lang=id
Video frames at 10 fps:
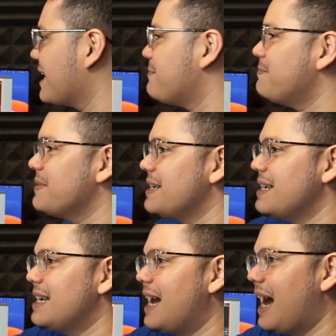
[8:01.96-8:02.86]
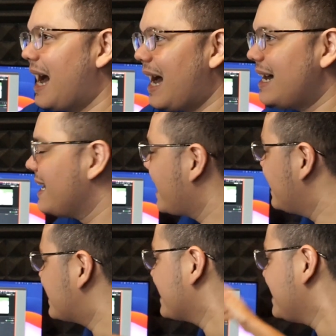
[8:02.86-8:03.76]
ngerekam uh,
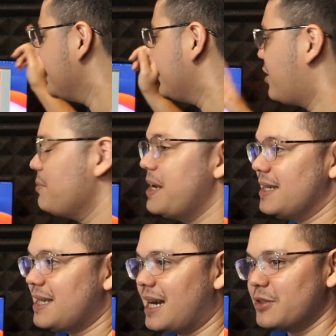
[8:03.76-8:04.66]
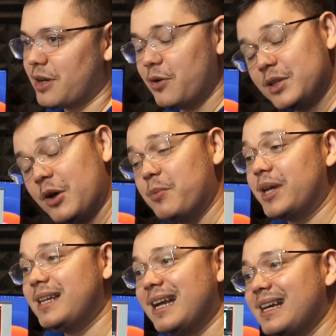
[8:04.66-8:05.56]
layarnya di OBS ya langsung. Nah gue tahu
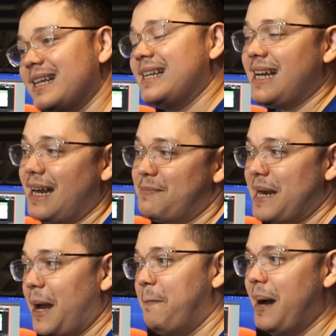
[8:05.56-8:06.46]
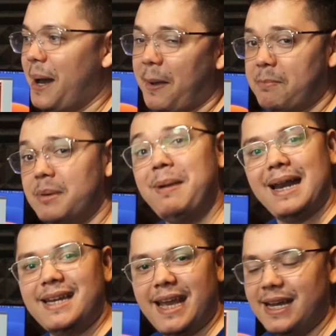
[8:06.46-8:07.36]
mungkin ini akan menambah
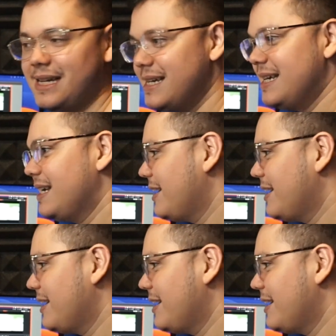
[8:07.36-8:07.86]
bebannya